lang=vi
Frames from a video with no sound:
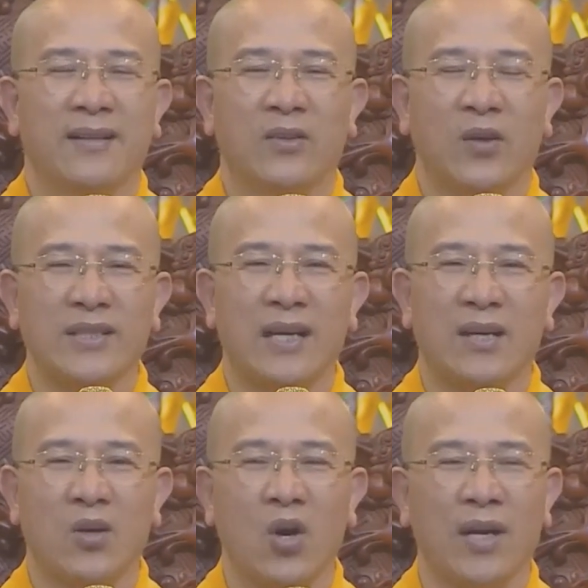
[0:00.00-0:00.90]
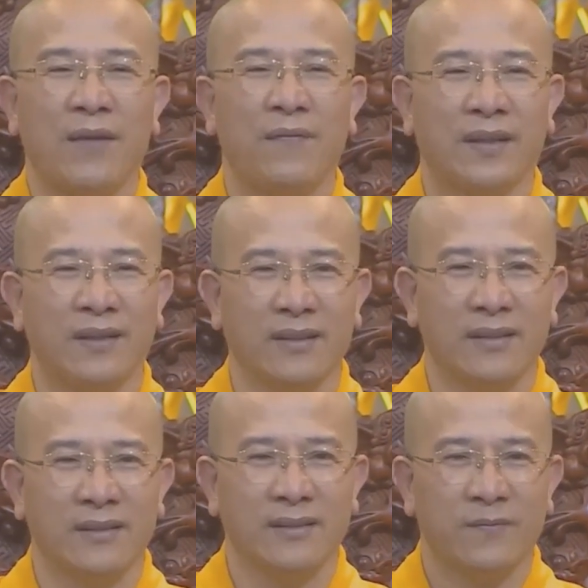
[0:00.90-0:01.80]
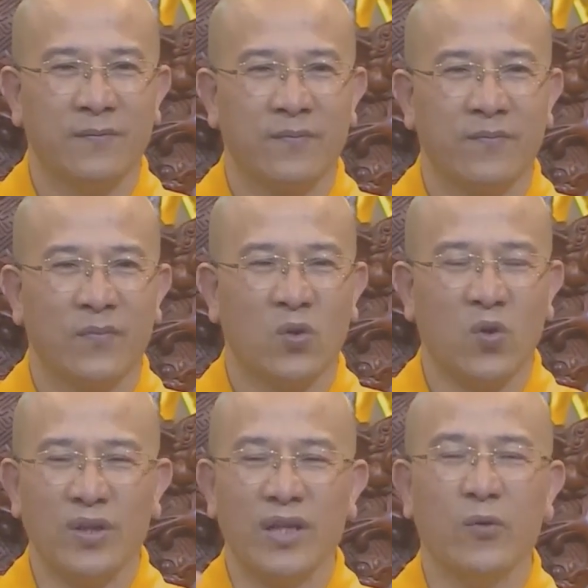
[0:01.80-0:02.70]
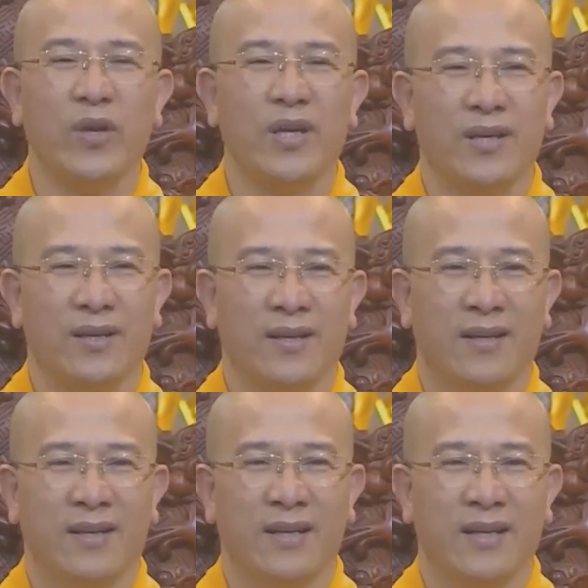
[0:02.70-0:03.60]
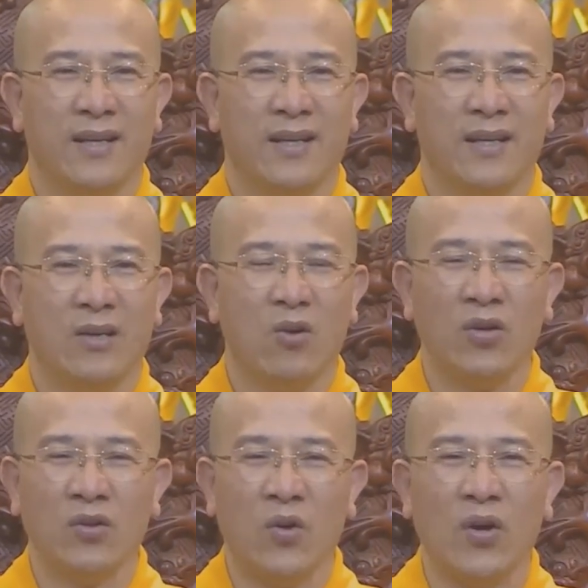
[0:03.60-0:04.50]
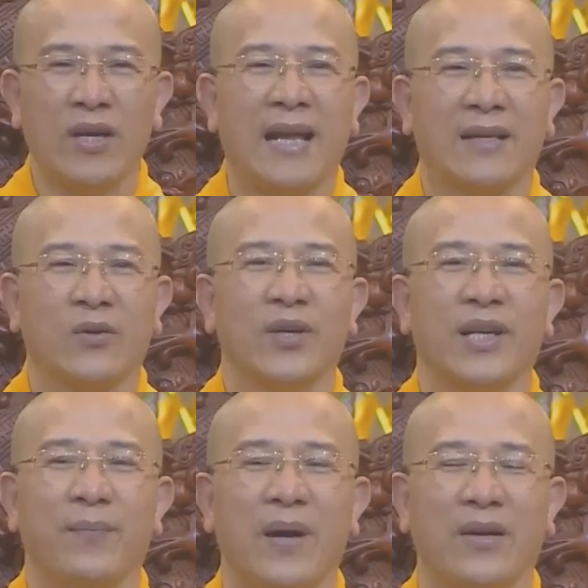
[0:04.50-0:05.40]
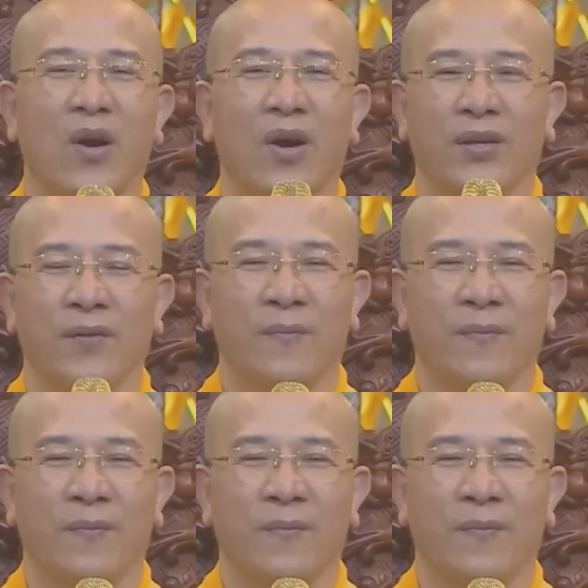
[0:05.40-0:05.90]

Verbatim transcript: nói rằng con là Phật tử, con đi quy, con có đàn, có điệp hẳn hoi,